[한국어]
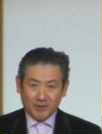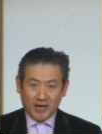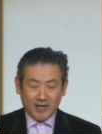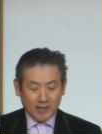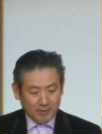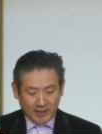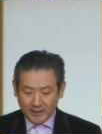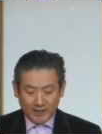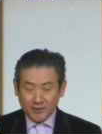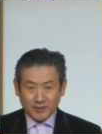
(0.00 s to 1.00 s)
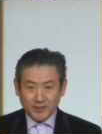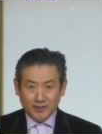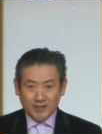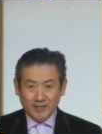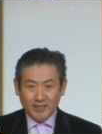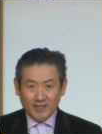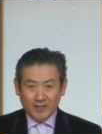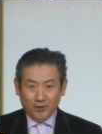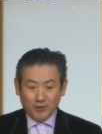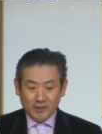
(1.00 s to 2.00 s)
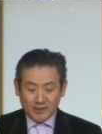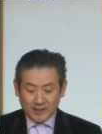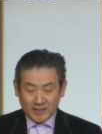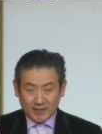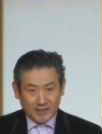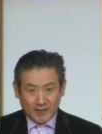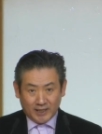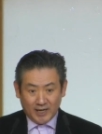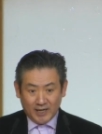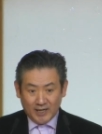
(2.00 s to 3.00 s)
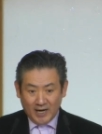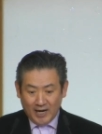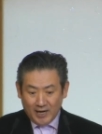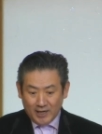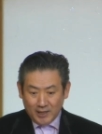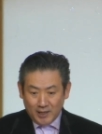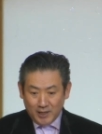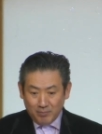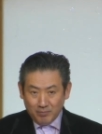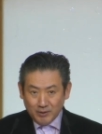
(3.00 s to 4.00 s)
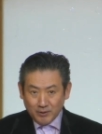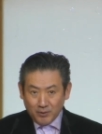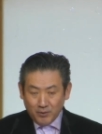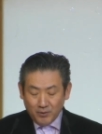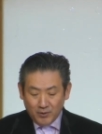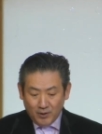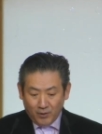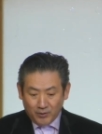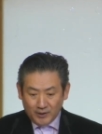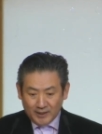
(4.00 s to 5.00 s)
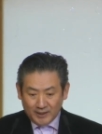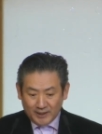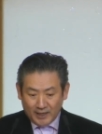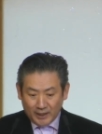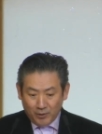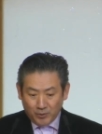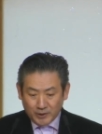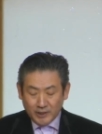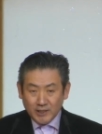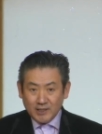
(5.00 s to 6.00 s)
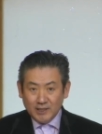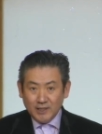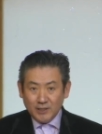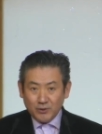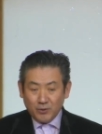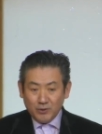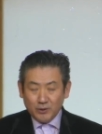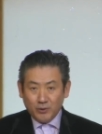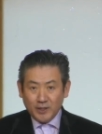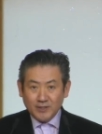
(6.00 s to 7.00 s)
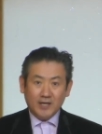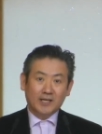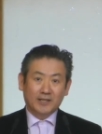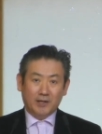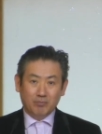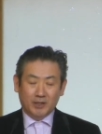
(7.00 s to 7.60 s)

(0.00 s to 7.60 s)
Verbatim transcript: 네, 하나님을 안다는 것은 오늘 이제 신약의 하나님으로 오늘 이 땅에 오신 그리스도를 통해서 알게